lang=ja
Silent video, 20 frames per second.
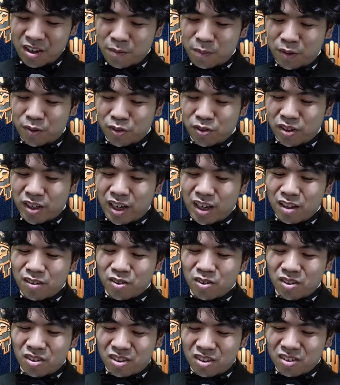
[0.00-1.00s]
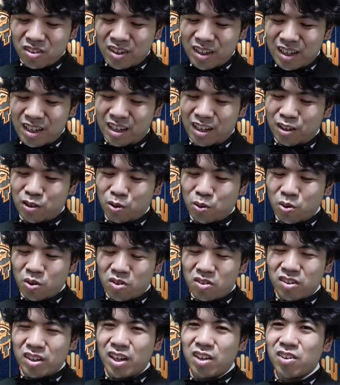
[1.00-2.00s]
その代わりそいつは、こい
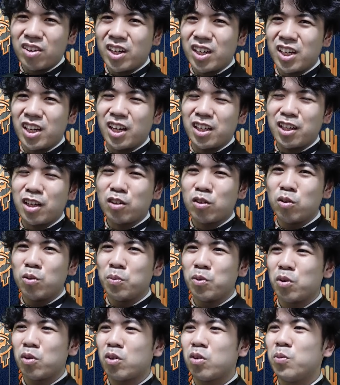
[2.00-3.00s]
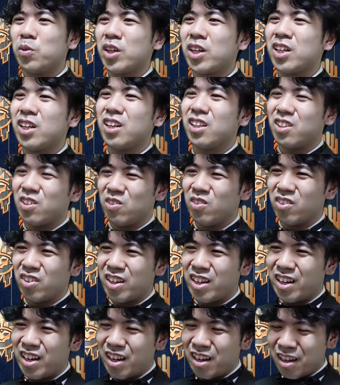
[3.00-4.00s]
つがいる限りアタックもブロックもできないっていうの
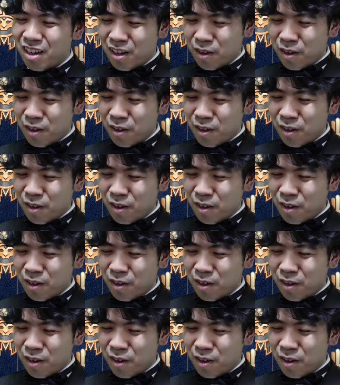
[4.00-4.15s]
で、